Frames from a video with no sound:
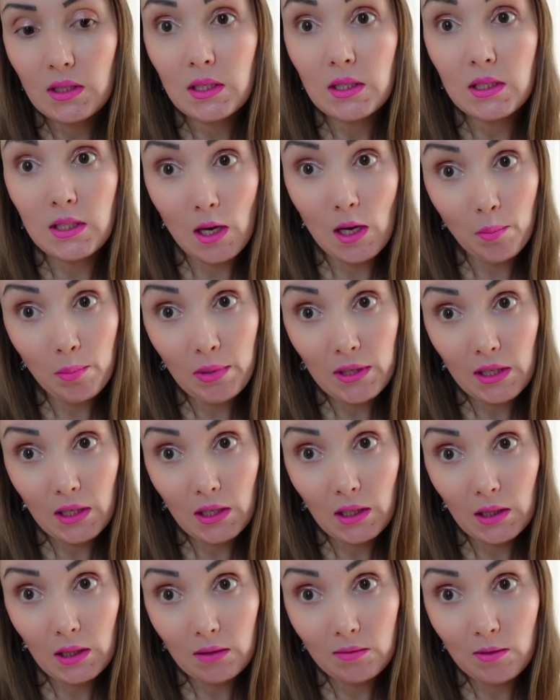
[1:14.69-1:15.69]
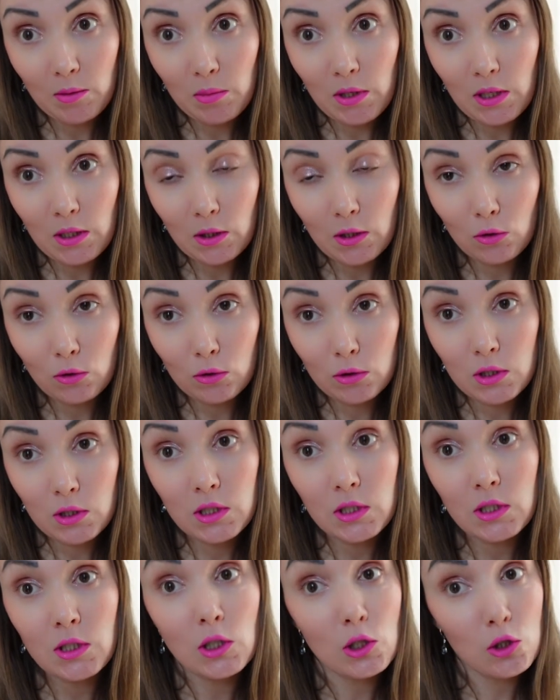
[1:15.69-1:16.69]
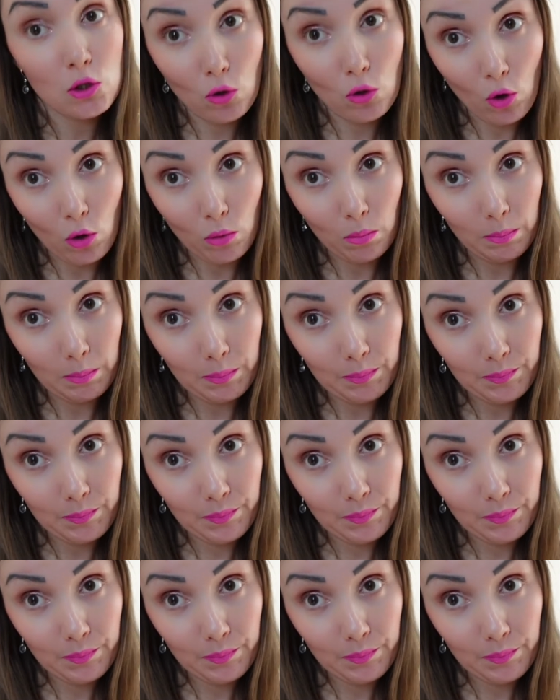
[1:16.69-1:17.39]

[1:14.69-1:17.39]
Я приехала в Америку с языком.